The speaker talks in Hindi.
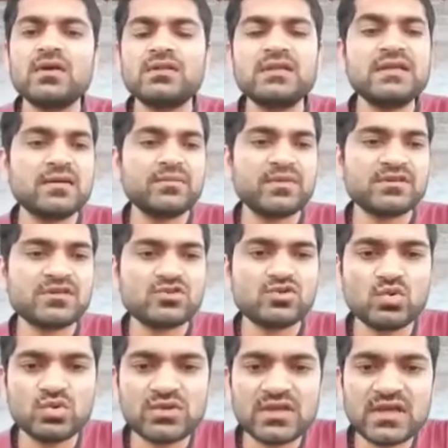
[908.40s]
तीन नंबर से
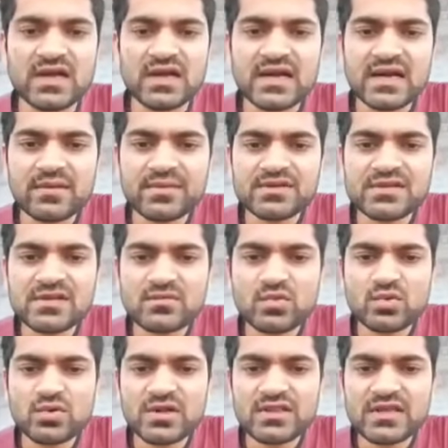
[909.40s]
शुरू होती है अगर आपकी जन्म
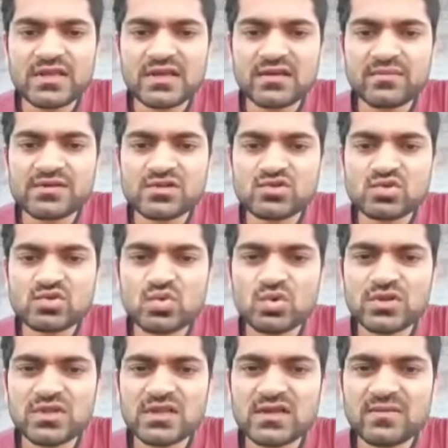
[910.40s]
कुंडली तीन नंबर से शुरू
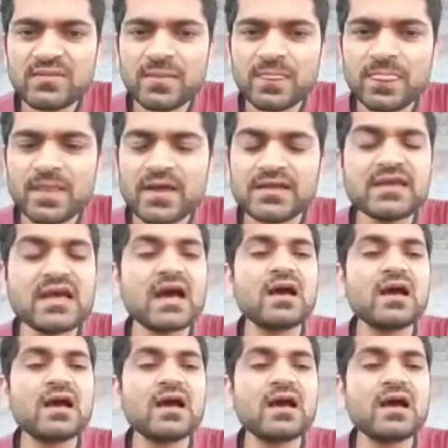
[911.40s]
होती है या